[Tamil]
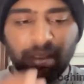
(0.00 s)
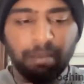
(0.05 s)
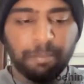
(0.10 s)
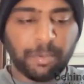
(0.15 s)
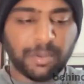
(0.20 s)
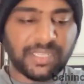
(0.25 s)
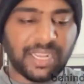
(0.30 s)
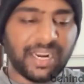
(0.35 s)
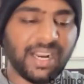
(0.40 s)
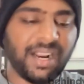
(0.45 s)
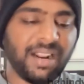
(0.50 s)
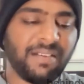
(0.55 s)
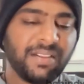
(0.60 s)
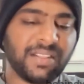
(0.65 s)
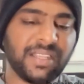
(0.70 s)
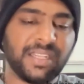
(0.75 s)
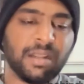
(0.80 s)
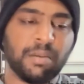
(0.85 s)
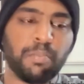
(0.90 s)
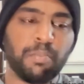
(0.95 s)
இப்ப சடனா
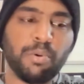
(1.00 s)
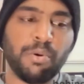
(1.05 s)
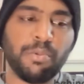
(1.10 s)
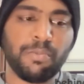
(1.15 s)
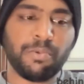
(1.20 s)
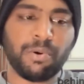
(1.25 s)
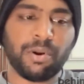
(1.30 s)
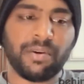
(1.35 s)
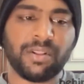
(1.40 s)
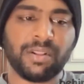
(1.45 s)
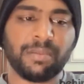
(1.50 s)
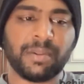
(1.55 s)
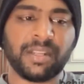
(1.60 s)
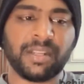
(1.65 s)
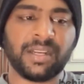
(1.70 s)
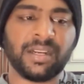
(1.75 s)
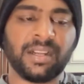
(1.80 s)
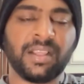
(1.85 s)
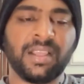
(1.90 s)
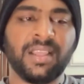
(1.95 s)
வந்து இந்த பூம் கூட வந்து
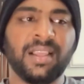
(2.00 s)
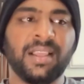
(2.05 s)
பாத்தீங்கன்னா